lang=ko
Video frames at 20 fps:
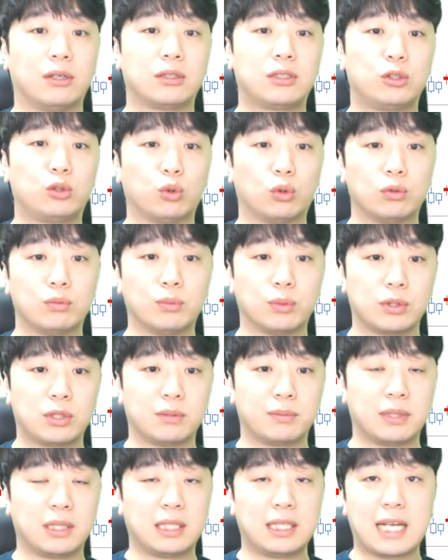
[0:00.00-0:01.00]
역시 좋은
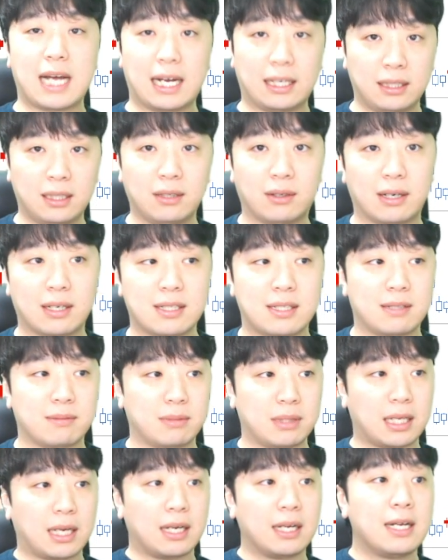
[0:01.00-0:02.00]
모습은 아닌 것
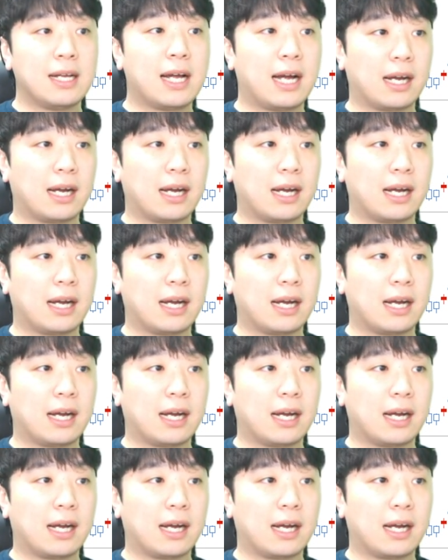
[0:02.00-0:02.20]
같습니다.